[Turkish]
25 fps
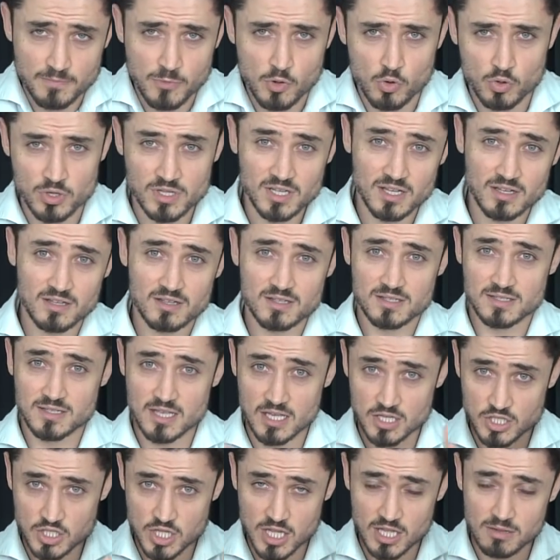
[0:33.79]
ona
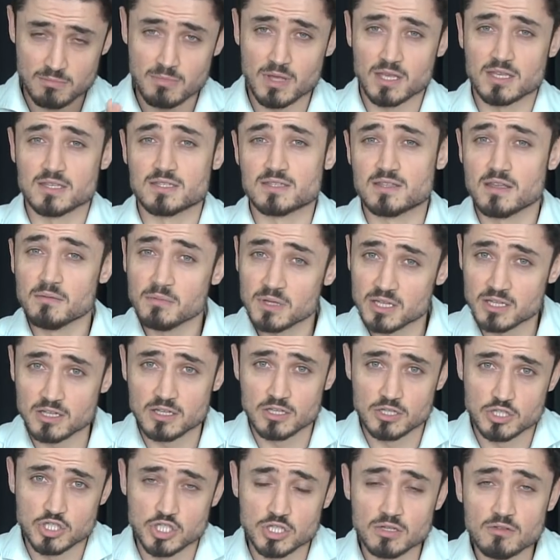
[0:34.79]
secde etmek istemediği
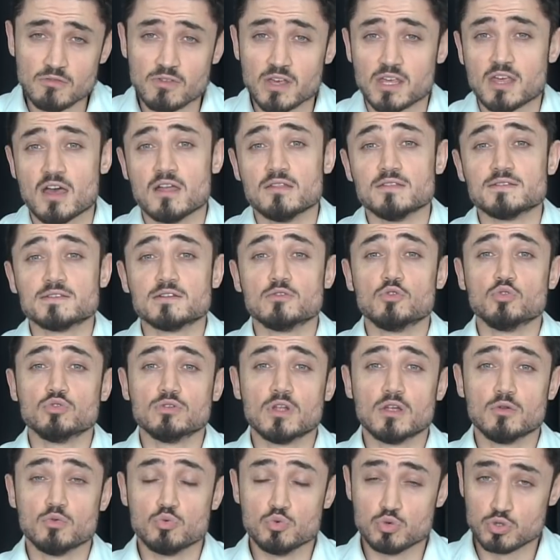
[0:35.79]
için ve kendisini
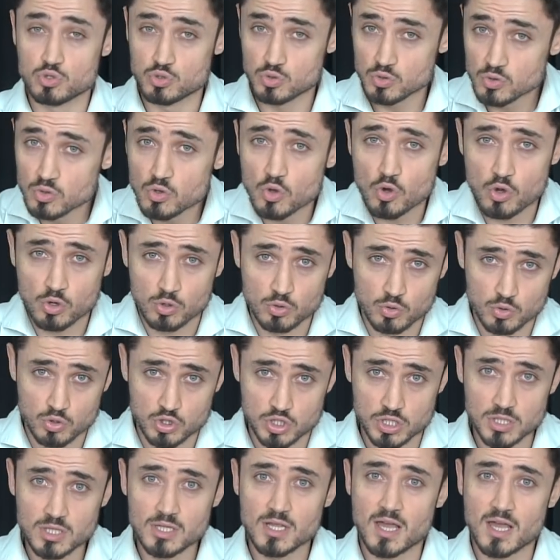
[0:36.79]
ondan üstün gördüğü için